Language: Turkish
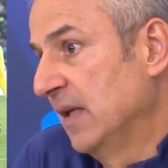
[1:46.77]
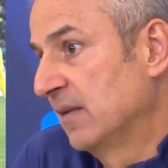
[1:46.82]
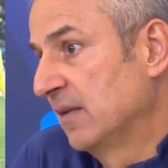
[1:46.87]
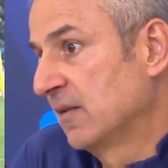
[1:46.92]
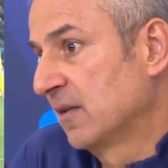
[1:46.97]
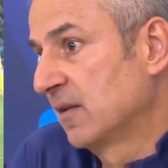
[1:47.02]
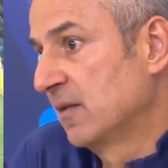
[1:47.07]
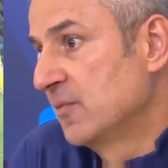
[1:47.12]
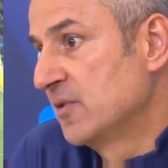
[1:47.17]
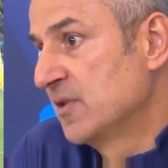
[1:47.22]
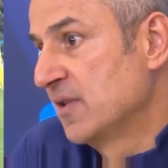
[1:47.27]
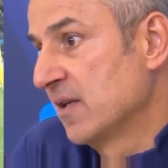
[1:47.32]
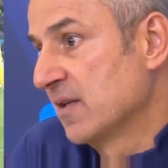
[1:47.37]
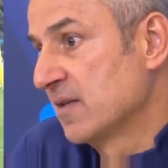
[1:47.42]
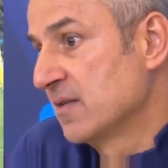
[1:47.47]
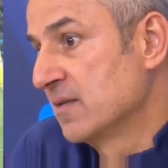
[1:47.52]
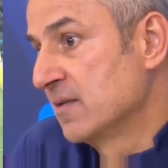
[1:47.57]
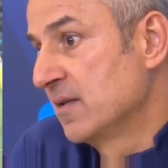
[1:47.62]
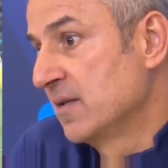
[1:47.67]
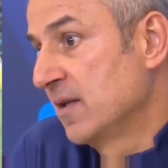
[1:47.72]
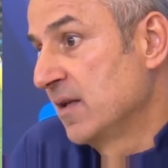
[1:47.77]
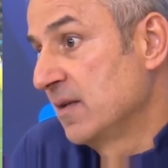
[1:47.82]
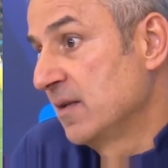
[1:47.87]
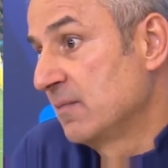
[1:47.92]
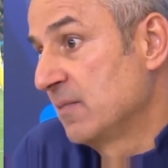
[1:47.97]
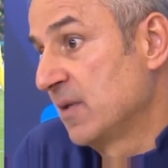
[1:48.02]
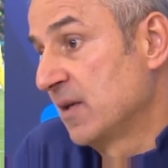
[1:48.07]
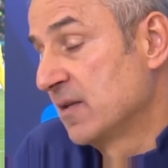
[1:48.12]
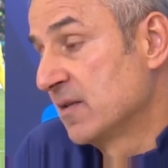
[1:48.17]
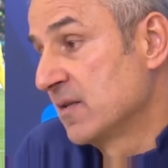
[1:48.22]
yani takım
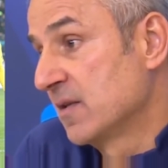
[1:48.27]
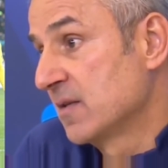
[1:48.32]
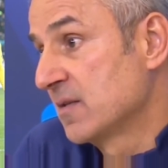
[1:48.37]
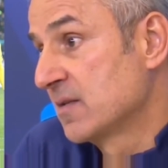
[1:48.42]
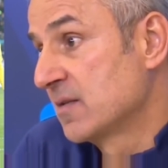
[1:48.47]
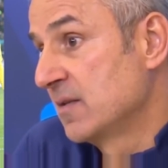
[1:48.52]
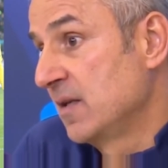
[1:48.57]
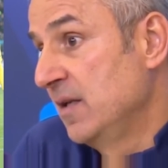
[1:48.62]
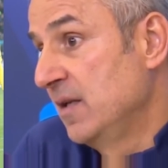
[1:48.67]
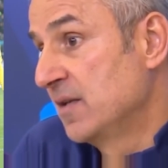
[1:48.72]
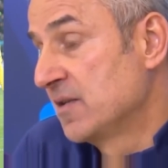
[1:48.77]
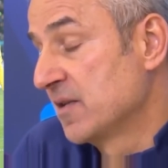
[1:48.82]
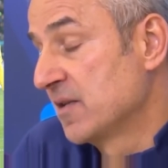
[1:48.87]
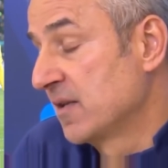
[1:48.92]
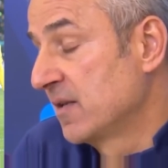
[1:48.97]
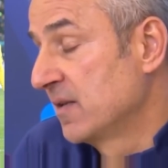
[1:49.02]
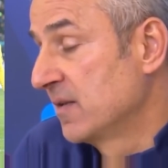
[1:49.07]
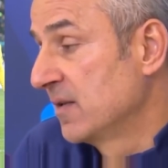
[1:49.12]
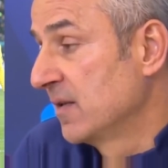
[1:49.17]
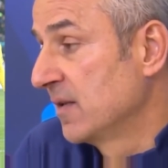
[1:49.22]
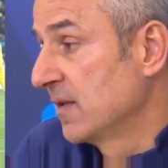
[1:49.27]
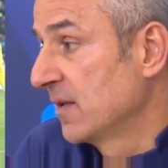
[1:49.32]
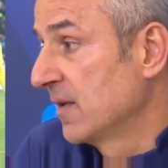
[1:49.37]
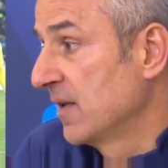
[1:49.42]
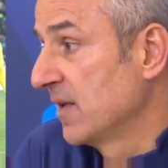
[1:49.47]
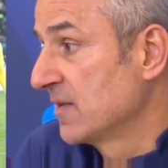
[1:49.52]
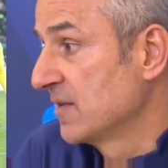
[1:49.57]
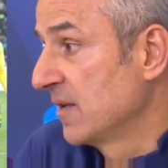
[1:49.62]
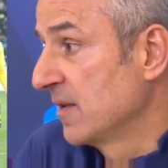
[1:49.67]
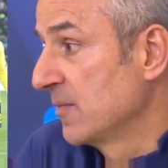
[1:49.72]
içerisinde bakacağız. En iyi şekilde
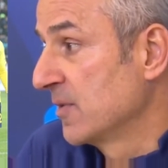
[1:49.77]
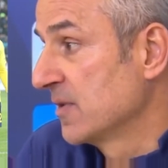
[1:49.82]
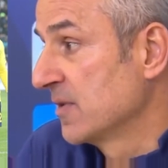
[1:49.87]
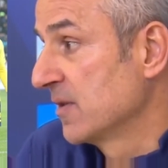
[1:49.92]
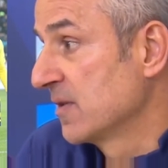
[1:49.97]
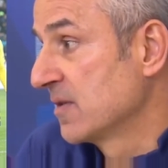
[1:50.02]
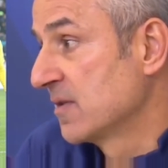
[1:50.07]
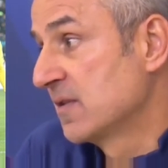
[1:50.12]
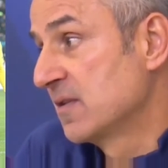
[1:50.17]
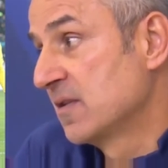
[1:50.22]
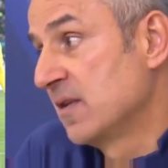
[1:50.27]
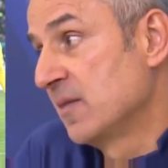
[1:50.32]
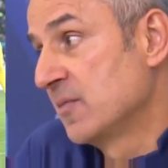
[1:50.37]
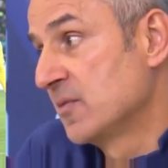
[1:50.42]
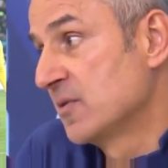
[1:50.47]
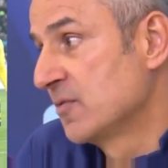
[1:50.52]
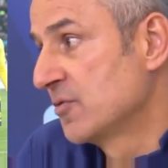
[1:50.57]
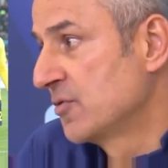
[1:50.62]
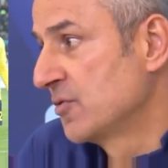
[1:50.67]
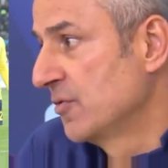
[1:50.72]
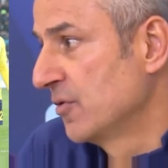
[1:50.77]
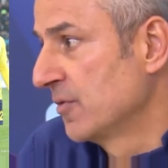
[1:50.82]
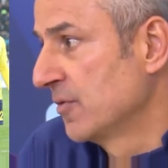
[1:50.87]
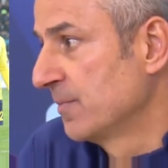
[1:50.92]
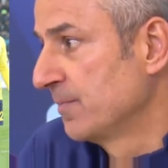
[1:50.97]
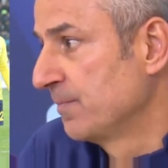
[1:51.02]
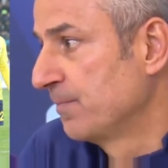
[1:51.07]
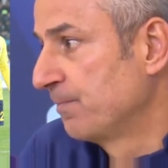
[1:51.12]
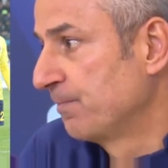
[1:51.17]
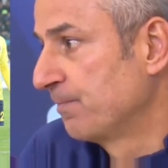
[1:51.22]
Galatasaray maçına çıkacağımızı
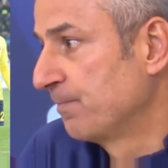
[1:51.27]
düşünüyorum.